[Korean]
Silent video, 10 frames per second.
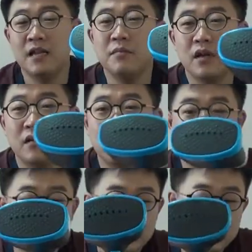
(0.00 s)
다림이라
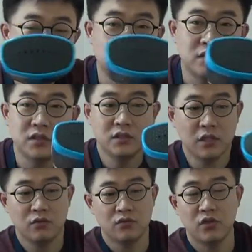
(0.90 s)
그러면은
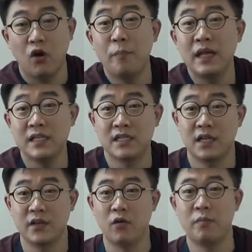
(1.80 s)
진짜로 열판
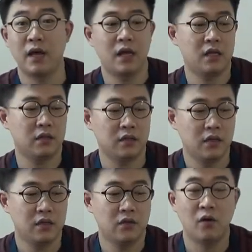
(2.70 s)
있잖아요, 열판.
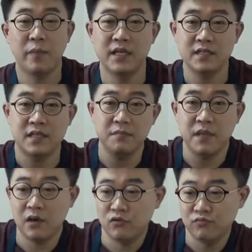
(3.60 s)
열판에
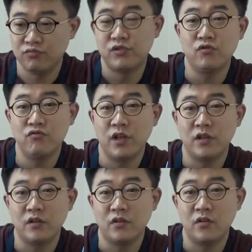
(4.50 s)
스팀 나오고 무선으로
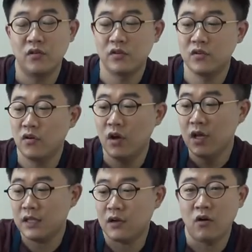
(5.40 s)
되어 있는 거. 그거
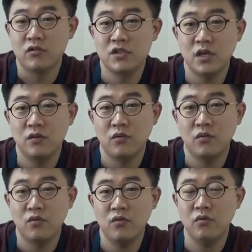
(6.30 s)
딱 거치해
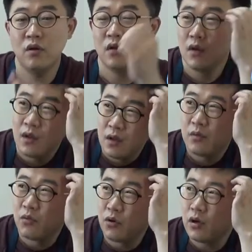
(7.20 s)
놓고
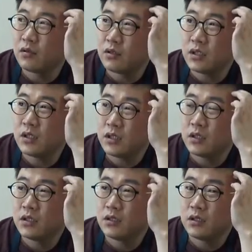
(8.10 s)
뭐라 그러지?